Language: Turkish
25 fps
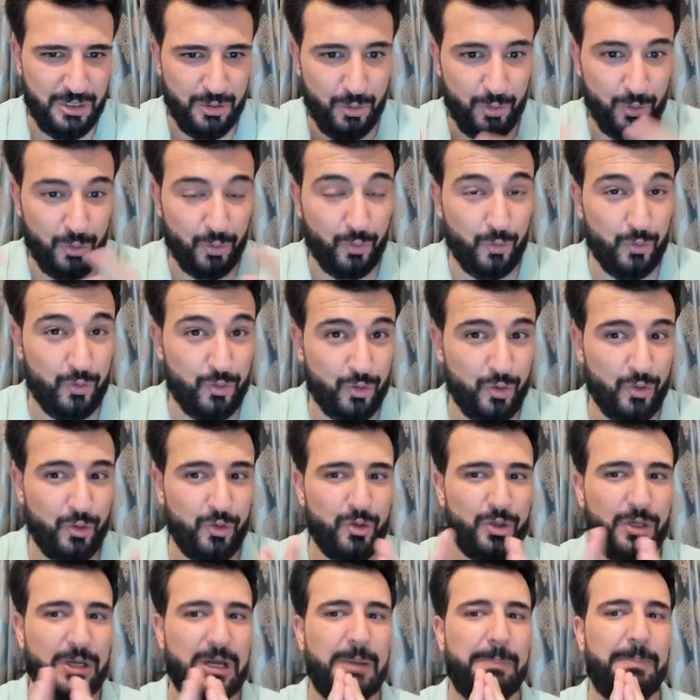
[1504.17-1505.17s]
günlük, üç
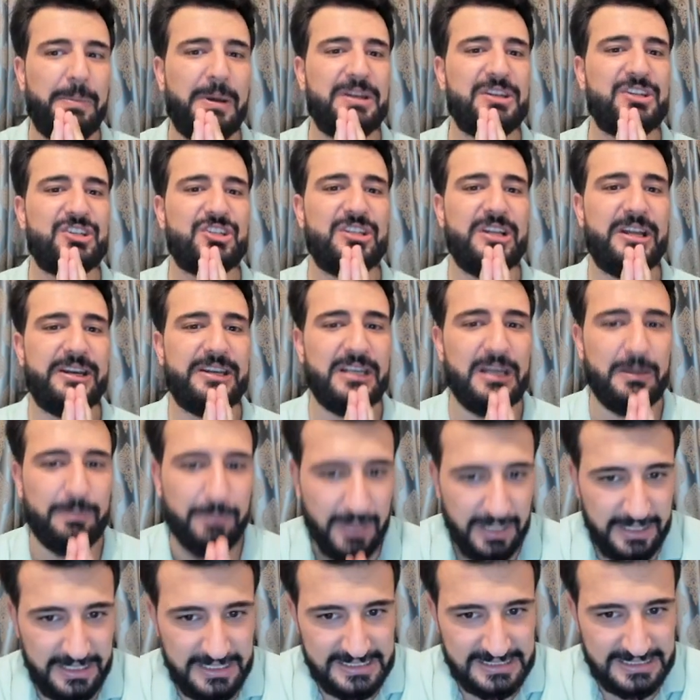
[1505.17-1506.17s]
günlük kapanışlar
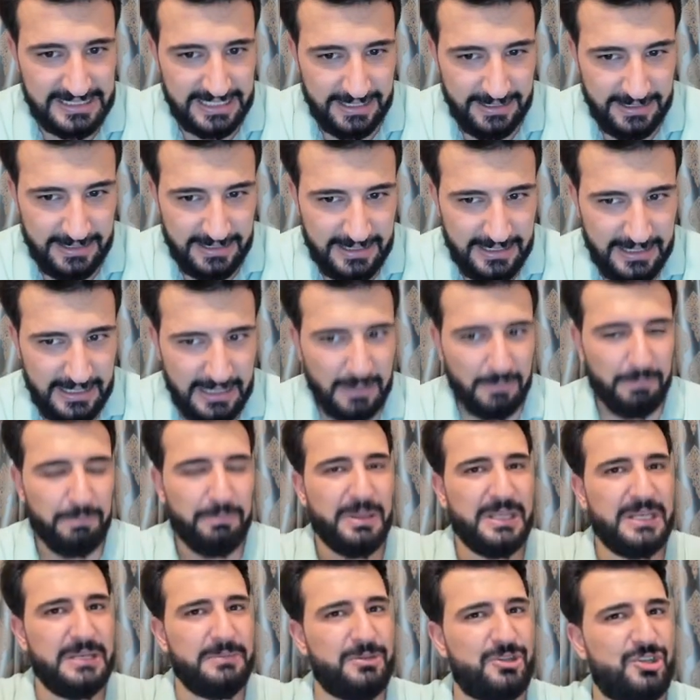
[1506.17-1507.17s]
yapar ise
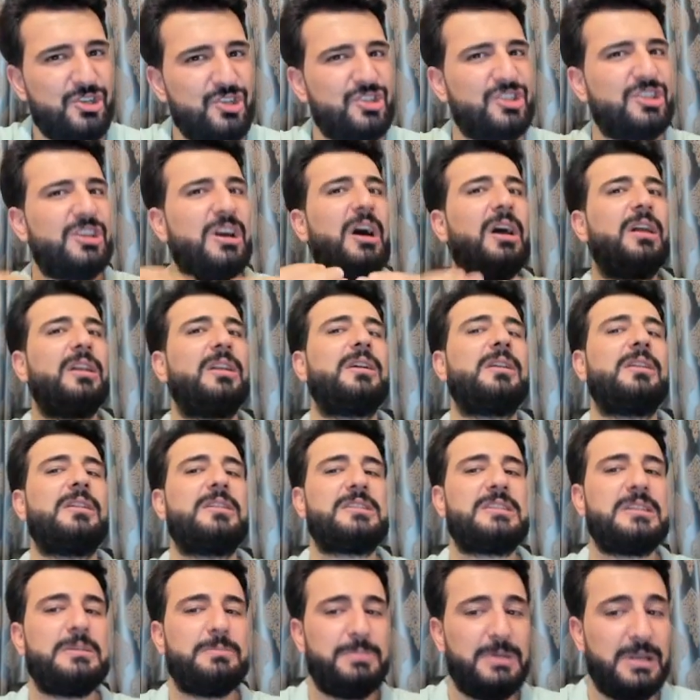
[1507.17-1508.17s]
benim için
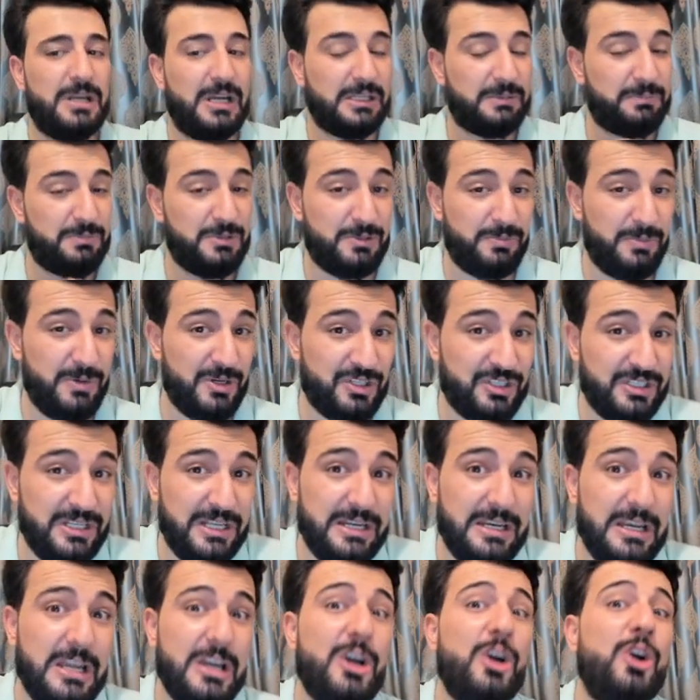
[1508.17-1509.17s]
sağlıklısı
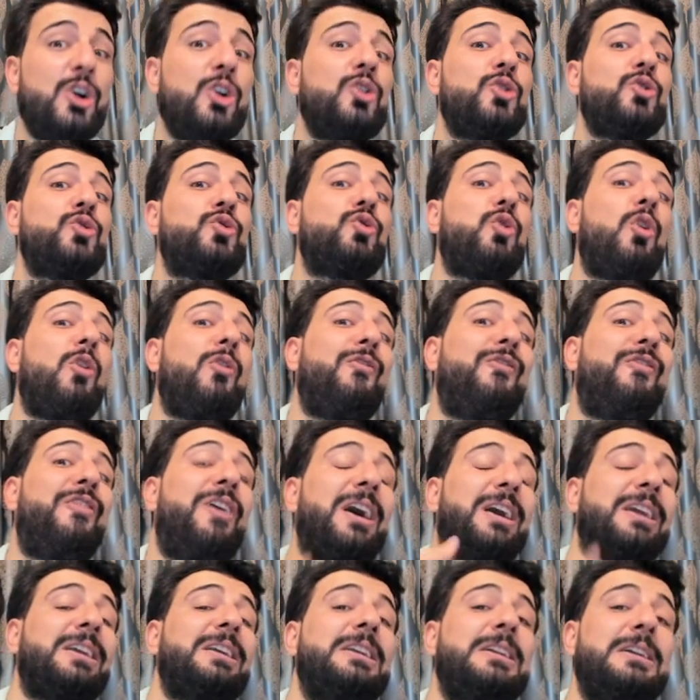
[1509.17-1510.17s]
1.65'te çok
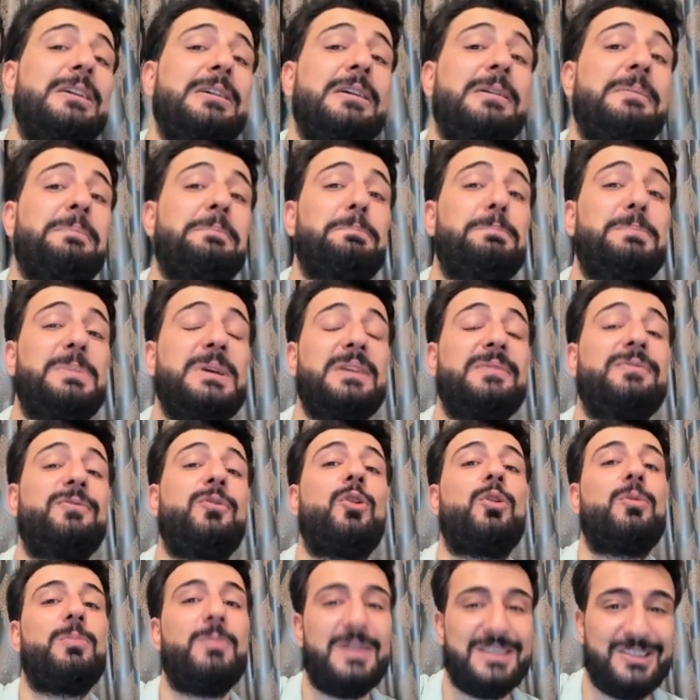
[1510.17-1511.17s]
farklı bir
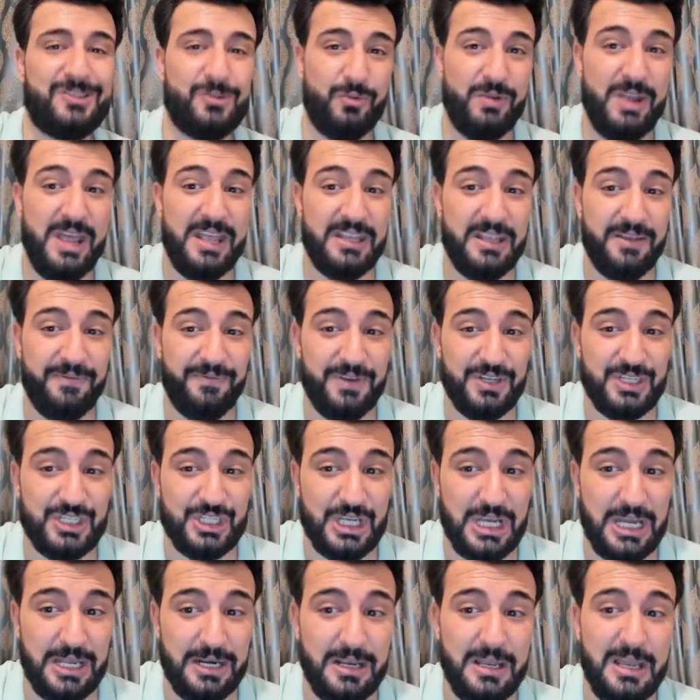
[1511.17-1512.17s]
formasyon hedefi
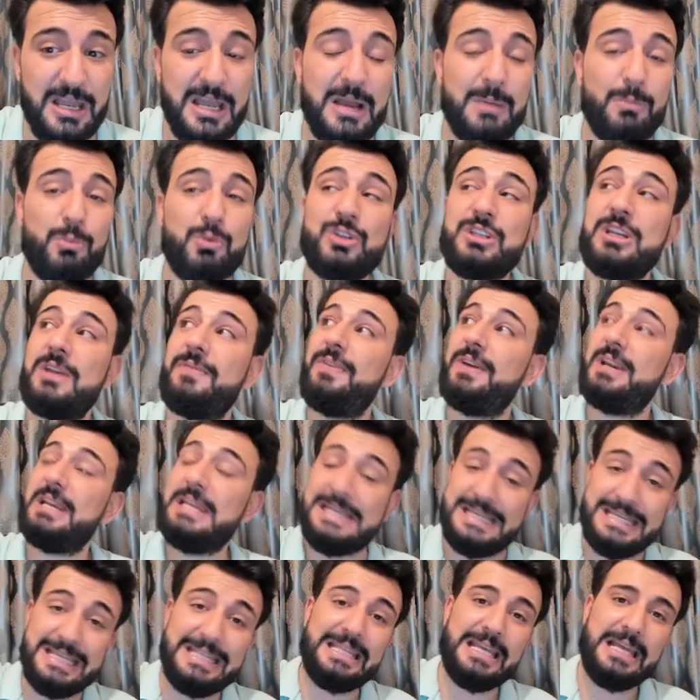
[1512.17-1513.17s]
çıkar. Bu sefer
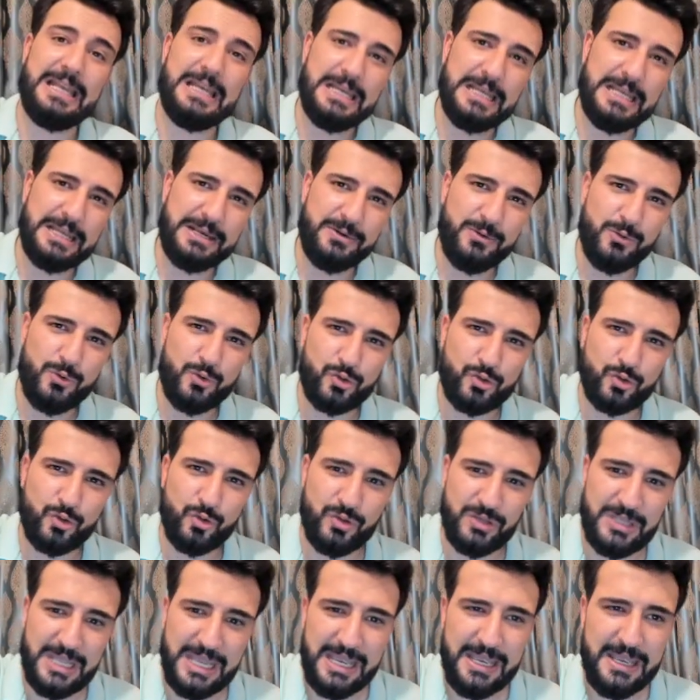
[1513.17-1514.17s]
iki TL'lerin
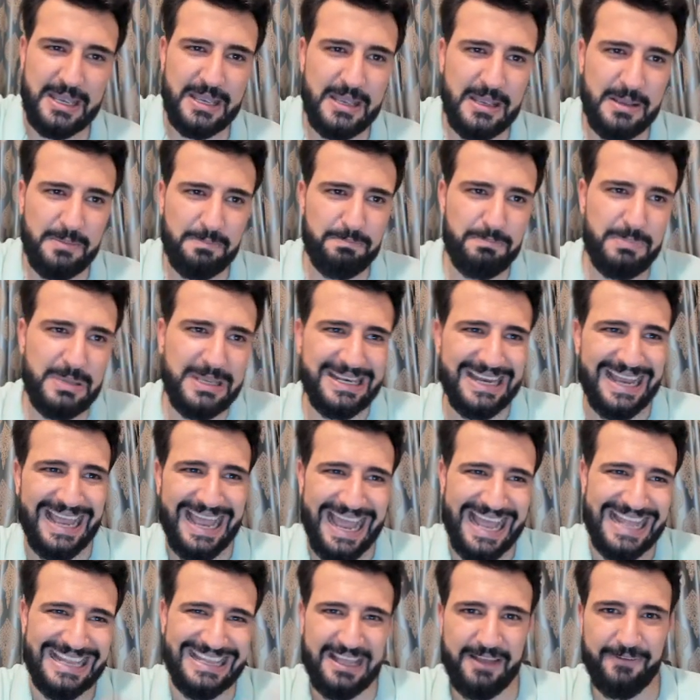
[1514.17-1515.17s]
üstünde bir
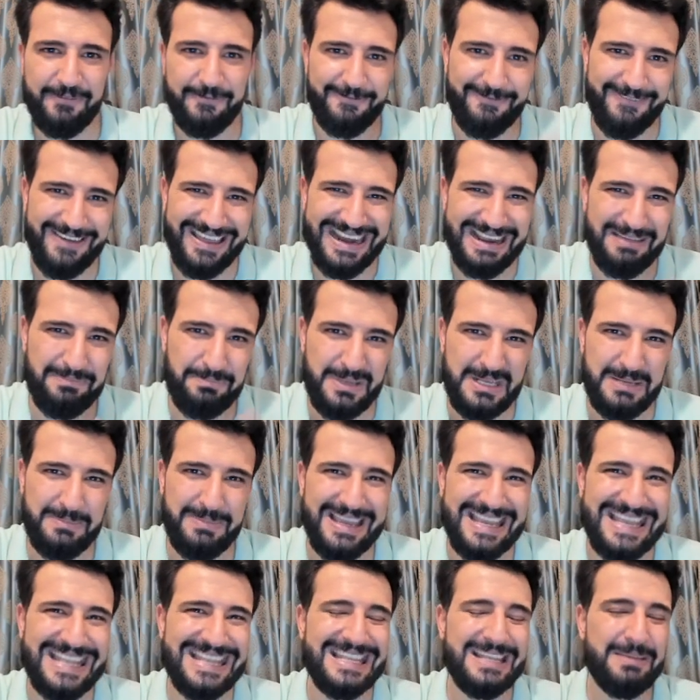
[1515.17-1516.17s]
hedef
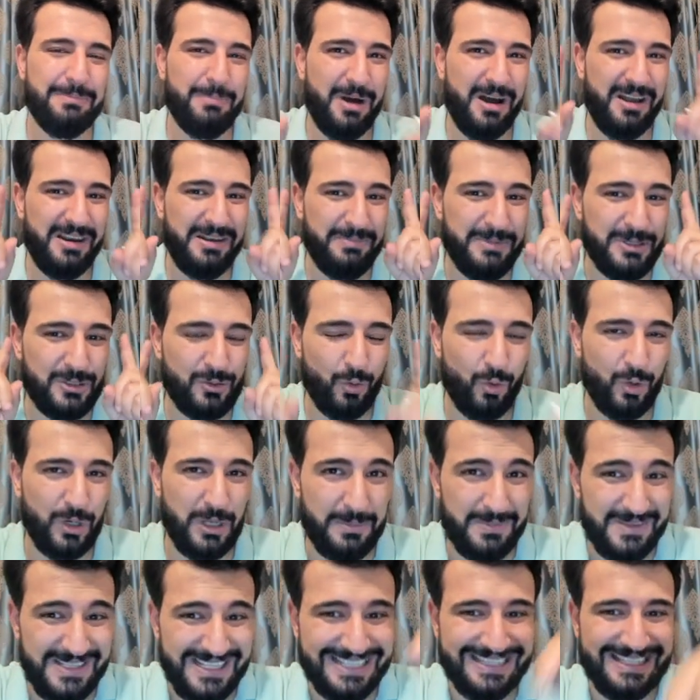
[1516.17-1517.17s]
verebilme ihtimalimiz
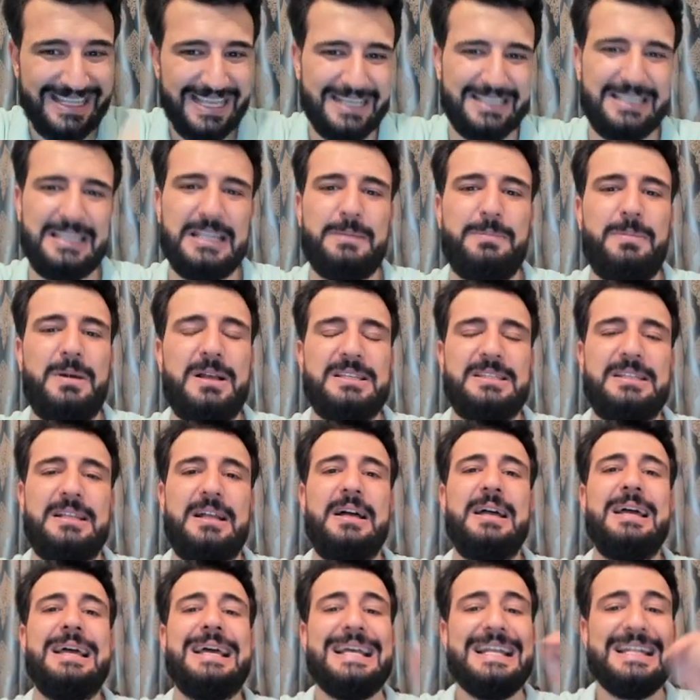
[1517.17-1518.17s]
olabilir teknik
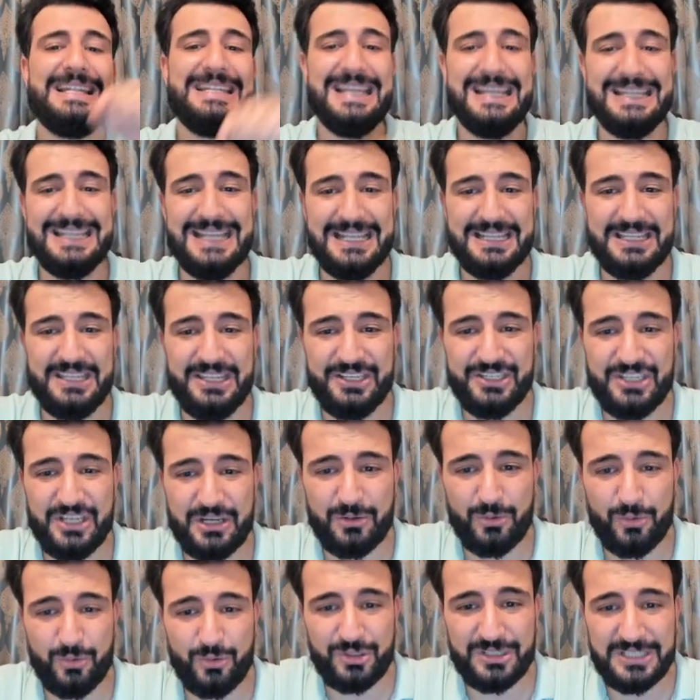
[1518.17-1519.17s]
bazda. Neden
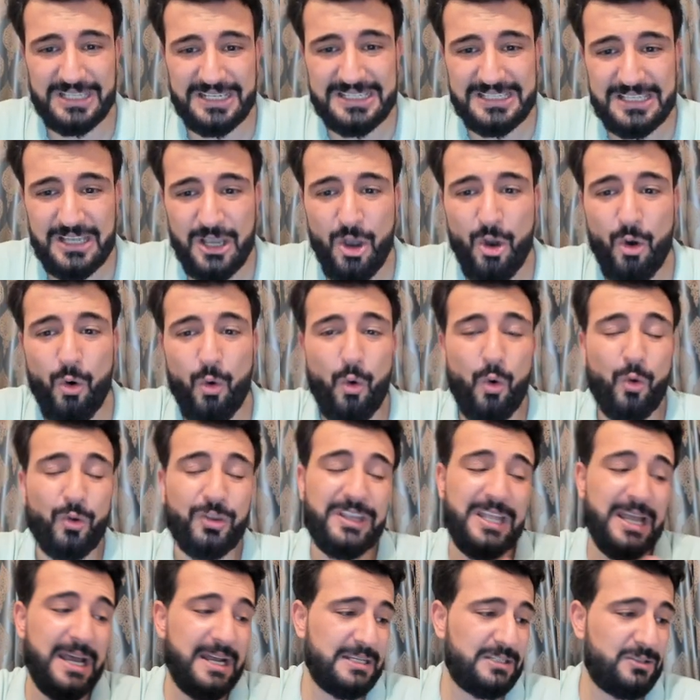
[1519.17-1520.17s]
diyecek olursanız o
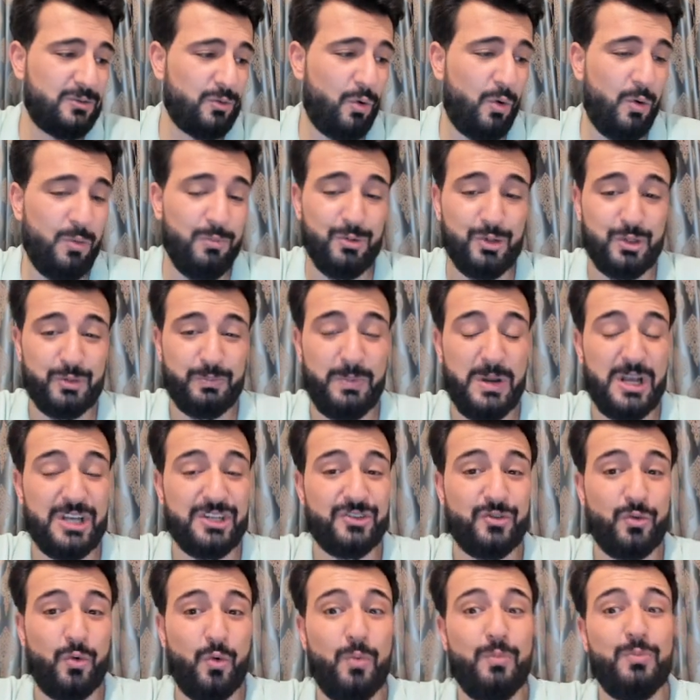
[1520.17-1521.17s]
ters omuz
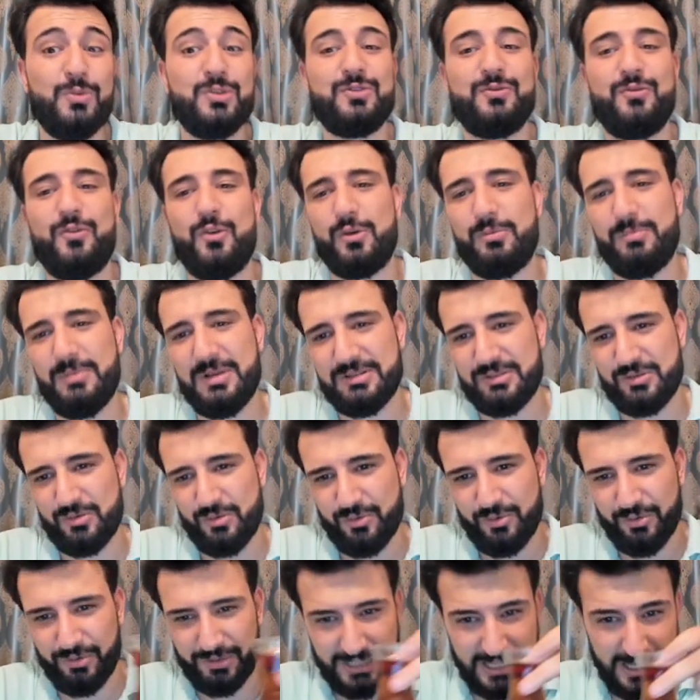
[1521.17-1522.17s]
baş omuz
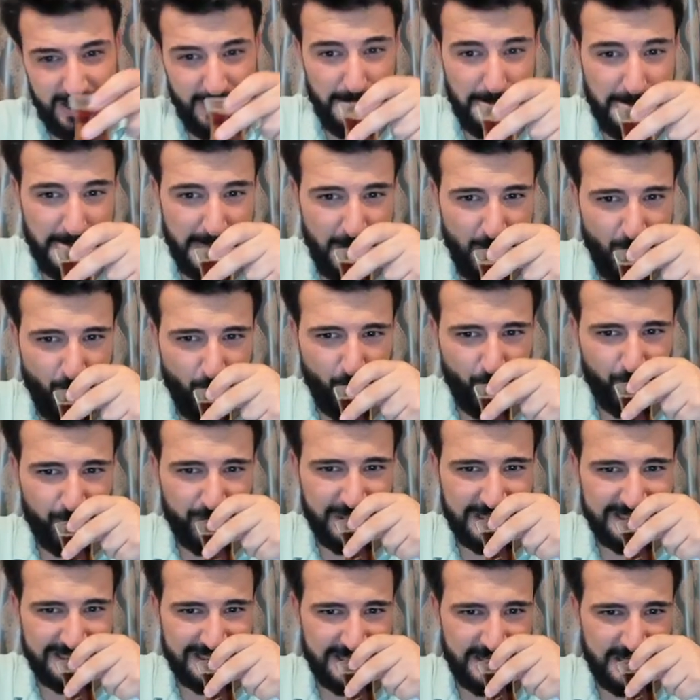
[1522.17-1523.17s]
formasyonunda onu
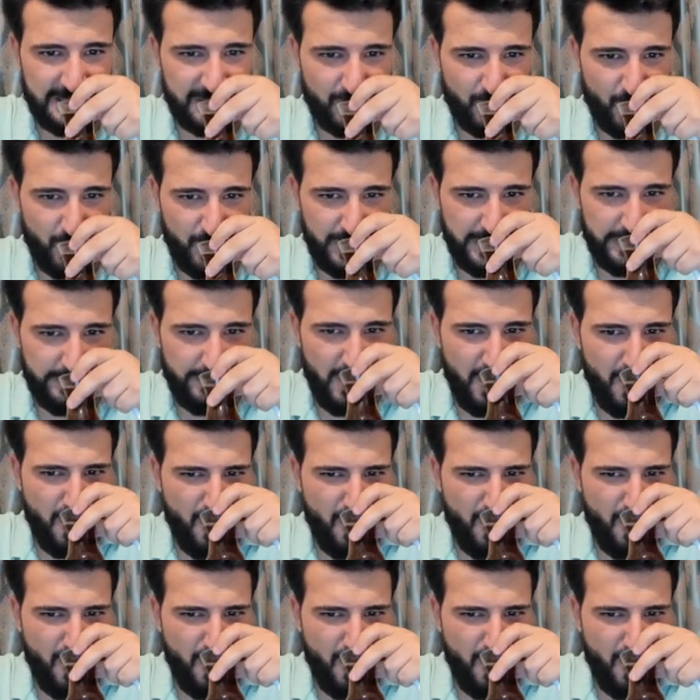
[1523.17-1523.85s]
da sana söyleyeyim.